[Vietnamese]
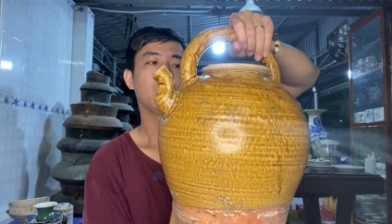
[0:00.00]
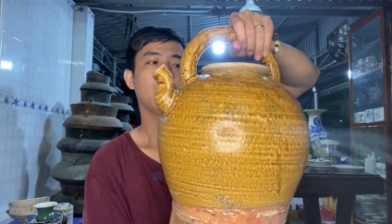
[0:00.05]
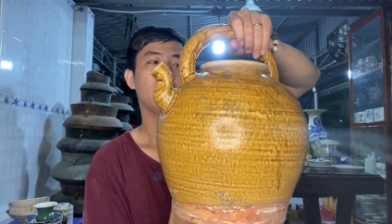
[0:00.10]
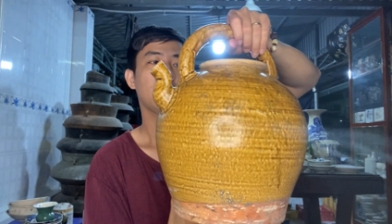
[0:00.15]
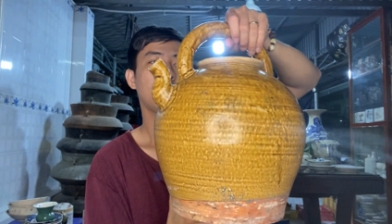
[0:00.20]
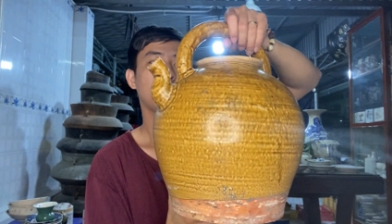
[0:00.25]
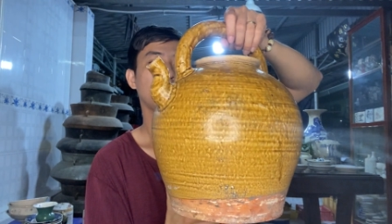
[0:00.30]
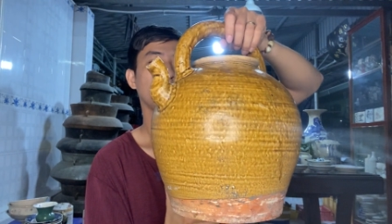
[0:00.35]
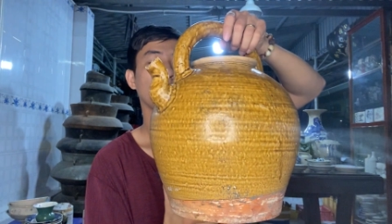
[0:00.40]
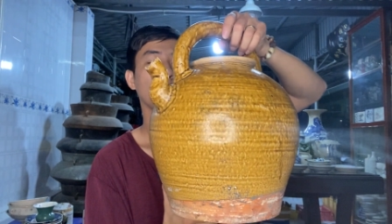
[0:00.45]

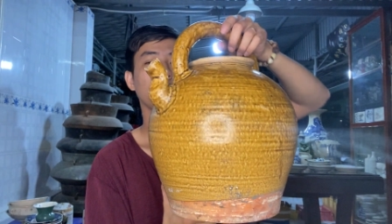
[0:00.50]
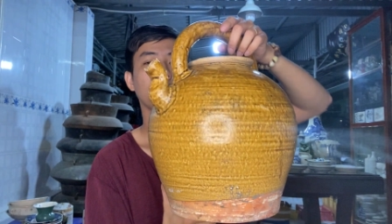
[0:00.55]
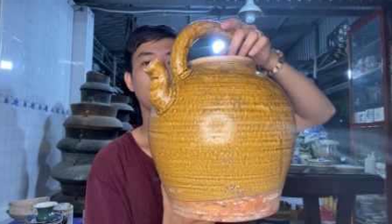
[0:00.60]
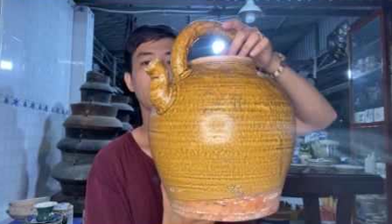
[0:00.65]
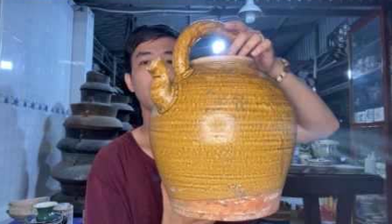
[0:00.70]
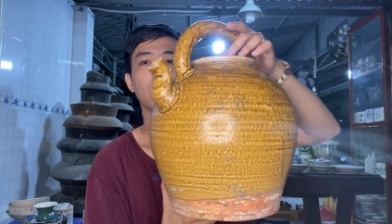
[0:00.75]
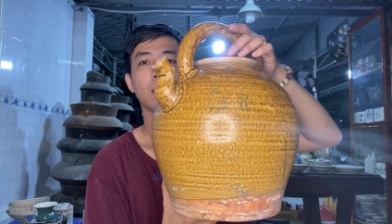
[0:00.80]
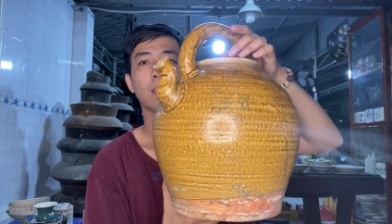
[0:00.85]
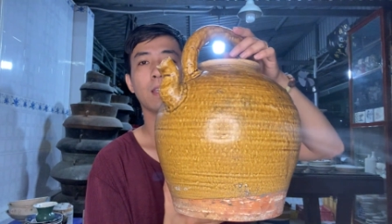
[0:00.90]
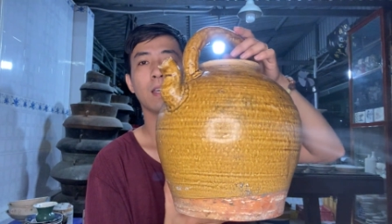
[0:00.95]
à, dùng
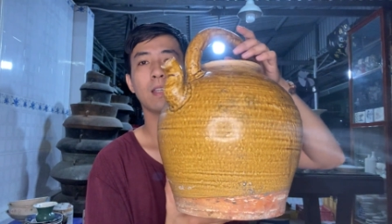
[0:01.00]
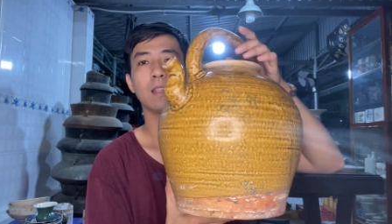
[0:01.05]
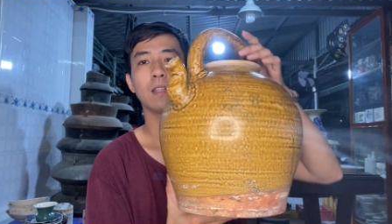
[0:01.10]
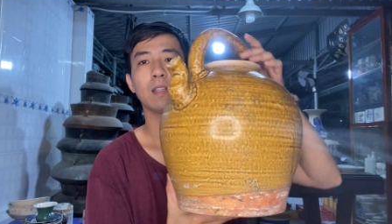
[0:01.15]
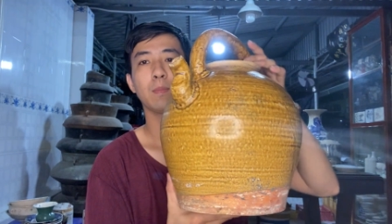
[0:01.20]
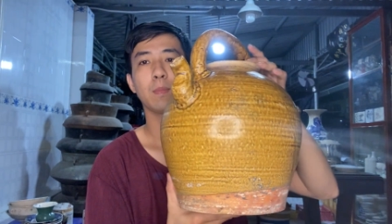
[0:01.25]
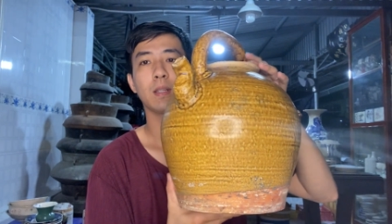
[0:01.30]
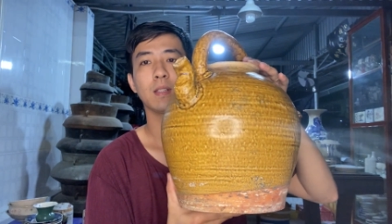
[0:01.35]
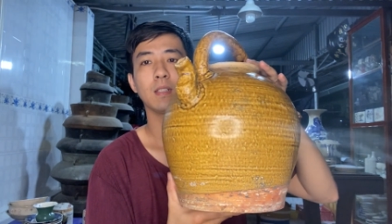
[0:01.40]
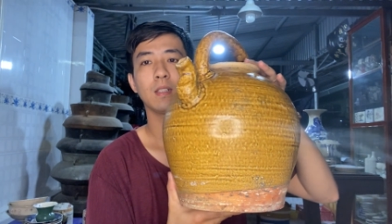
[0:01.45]
cái bình này
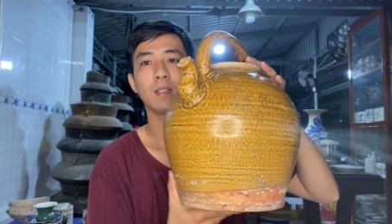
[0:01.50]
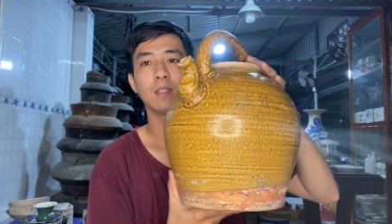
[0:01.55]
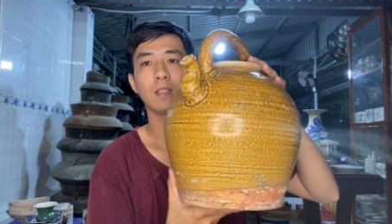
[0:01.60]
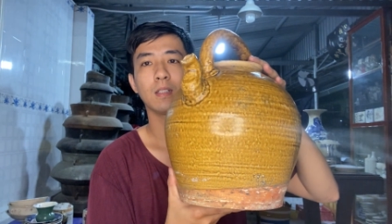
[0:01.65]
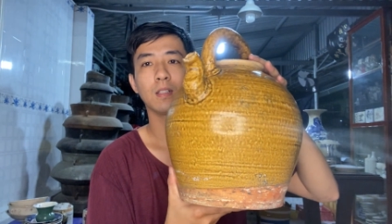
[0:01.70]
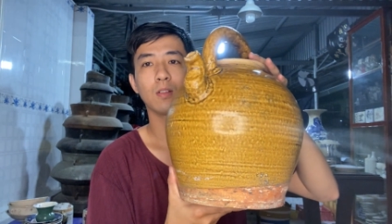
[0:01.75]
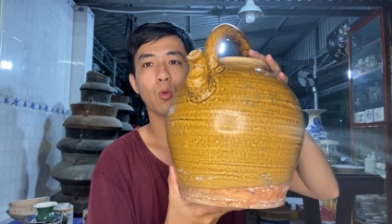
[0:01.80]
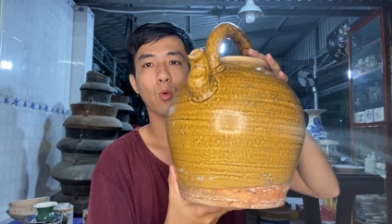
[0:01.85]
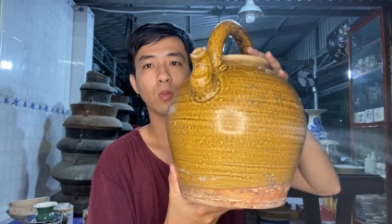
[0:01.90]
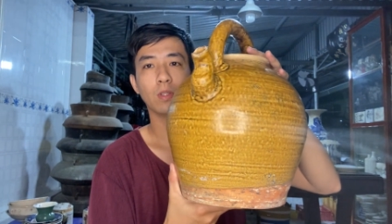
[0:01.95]
để mà đi
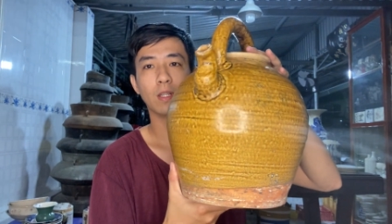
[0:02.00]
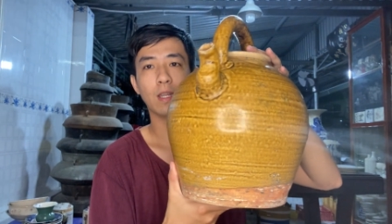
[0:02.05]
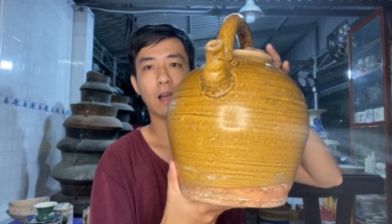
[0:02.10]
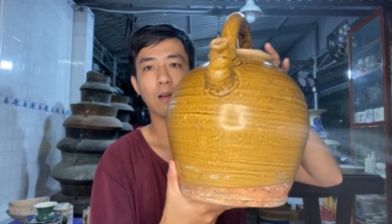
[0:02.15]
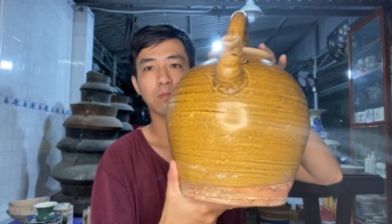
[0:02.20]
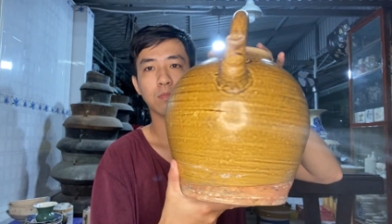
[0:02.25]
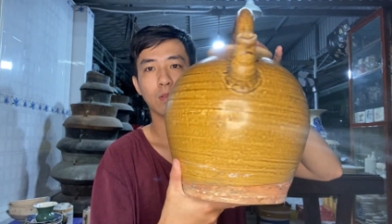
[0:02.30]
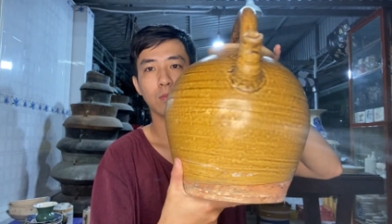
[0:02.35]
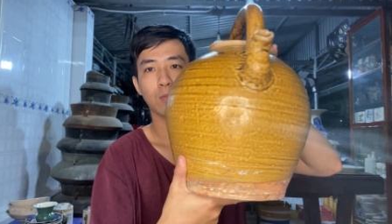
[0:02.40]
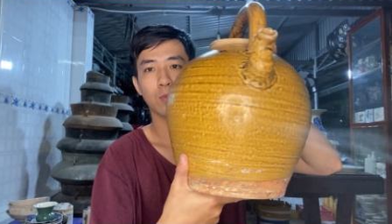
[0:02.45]
đi ruộng đi
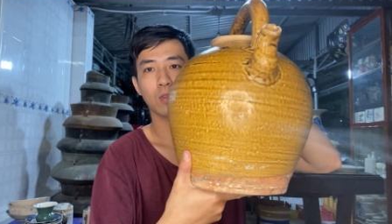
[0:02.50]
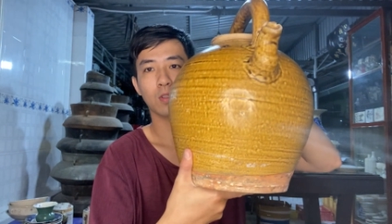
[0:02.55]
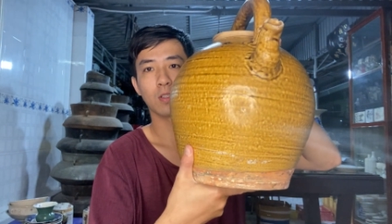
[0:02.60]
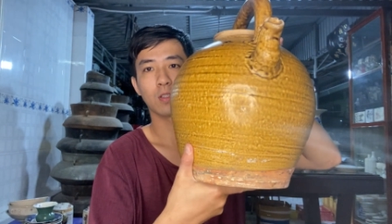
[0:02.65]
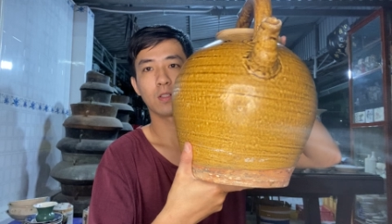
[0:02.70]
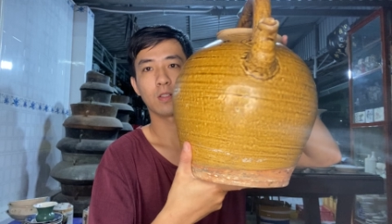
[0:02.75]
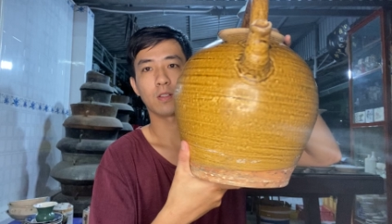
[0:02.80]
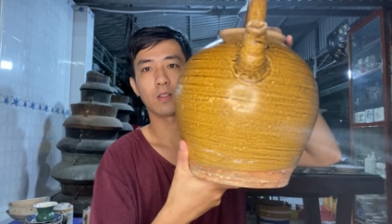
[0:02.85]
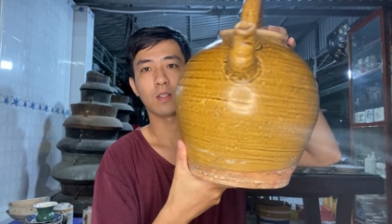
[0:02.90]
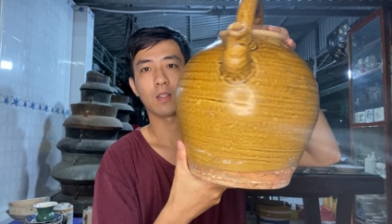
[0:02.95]
đồng đó mọi người
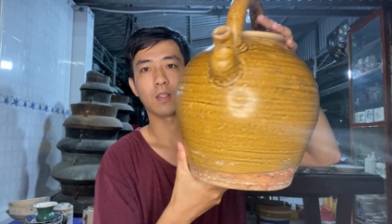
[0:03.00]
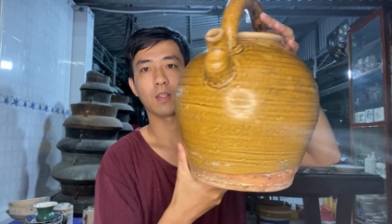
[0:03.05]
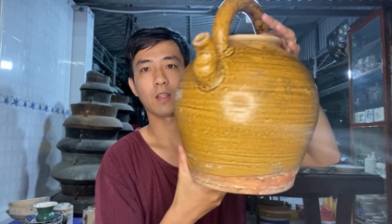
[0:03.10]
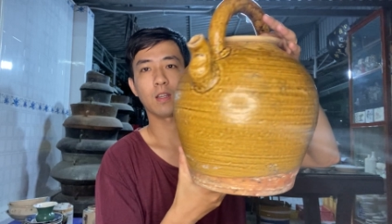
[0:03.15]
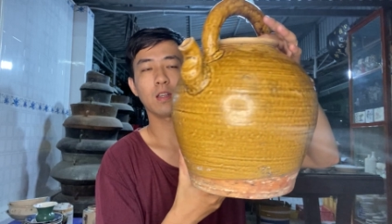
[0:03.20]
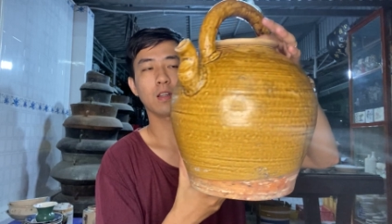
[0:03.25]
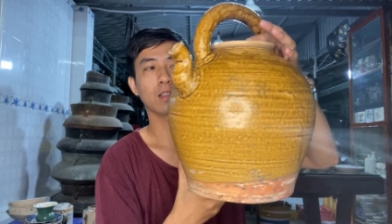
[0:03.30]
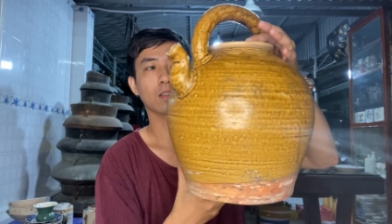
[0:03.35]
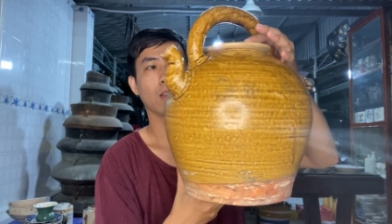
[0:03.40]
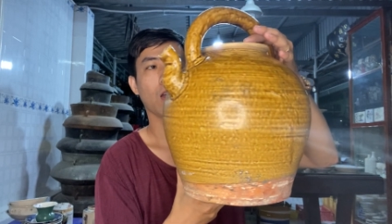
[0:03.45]
Nè
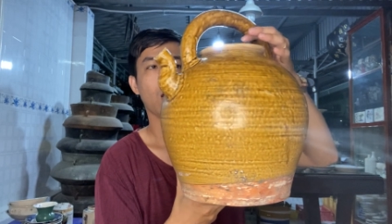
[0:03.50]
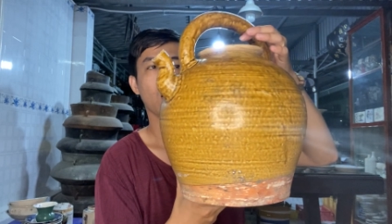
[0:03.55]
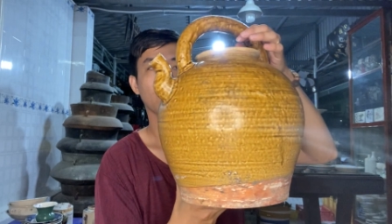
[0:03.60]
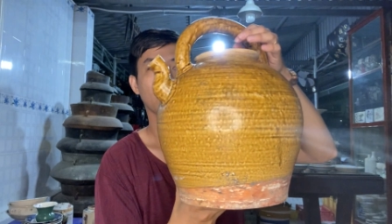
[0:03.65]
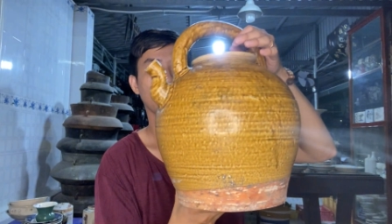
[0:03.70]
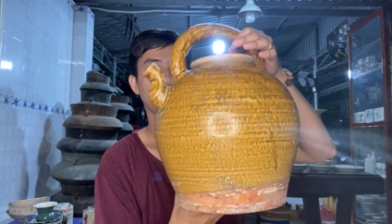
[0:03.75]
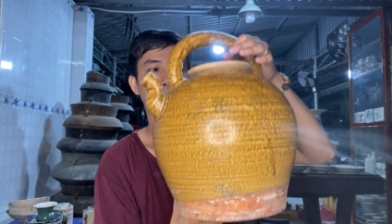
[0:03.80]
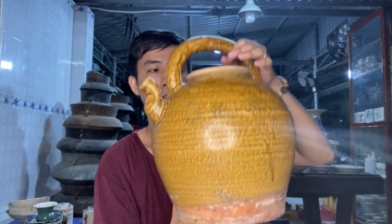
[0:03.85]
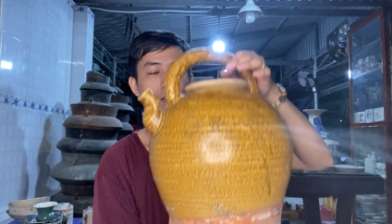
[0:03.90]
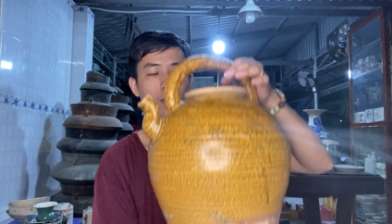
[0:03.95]
rất là to nha